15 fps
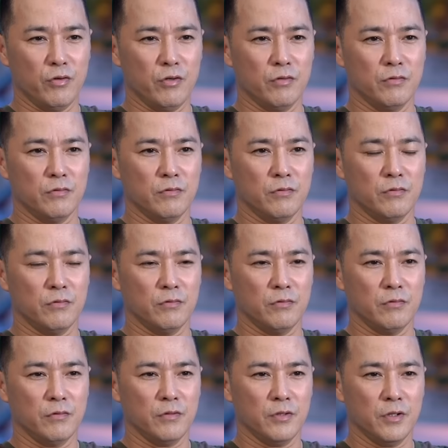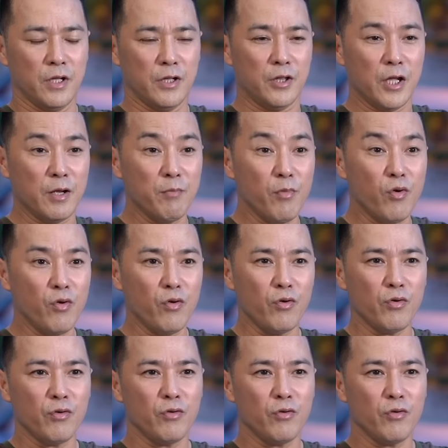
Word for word: yung tindig mo,